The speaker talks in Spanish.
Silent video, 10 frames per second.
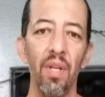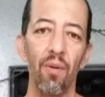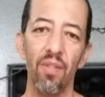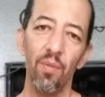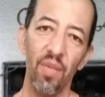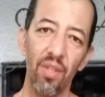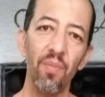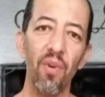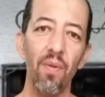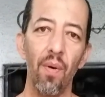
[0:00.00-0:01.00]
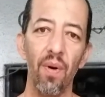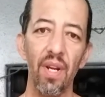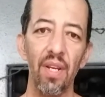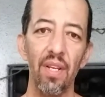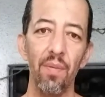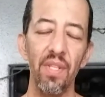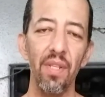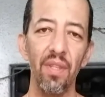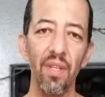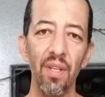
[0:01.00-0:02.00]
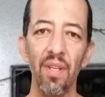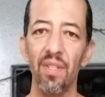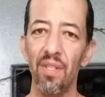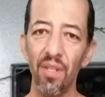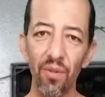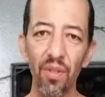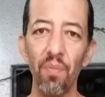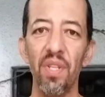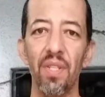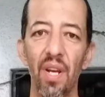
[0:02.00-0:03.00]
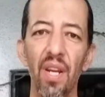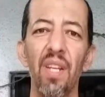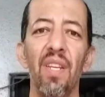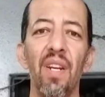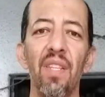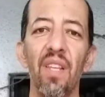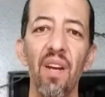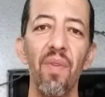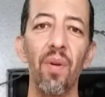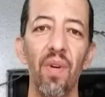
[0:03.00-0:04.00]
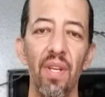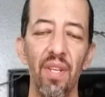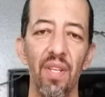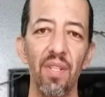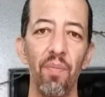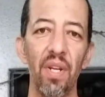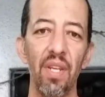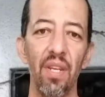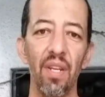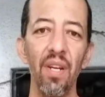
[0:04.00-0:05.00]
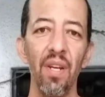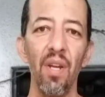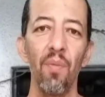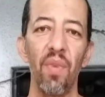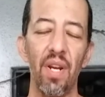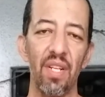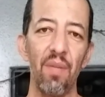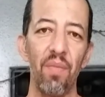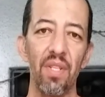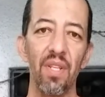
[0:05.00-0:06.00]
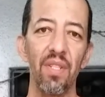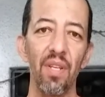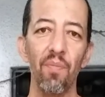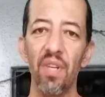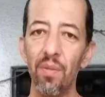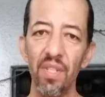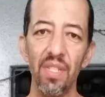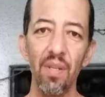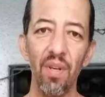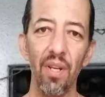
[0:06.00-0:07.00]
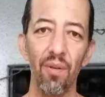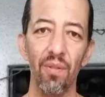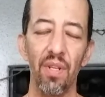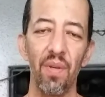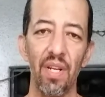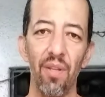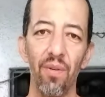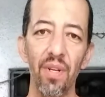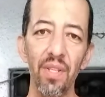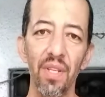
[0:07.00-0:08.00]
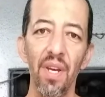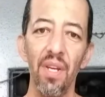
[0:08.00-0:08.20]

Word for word: Los invito por favor a que la visiten. Necesito de empezar a generar tráfico ahí en esa página para que empiece a ser más visible en los navegadores.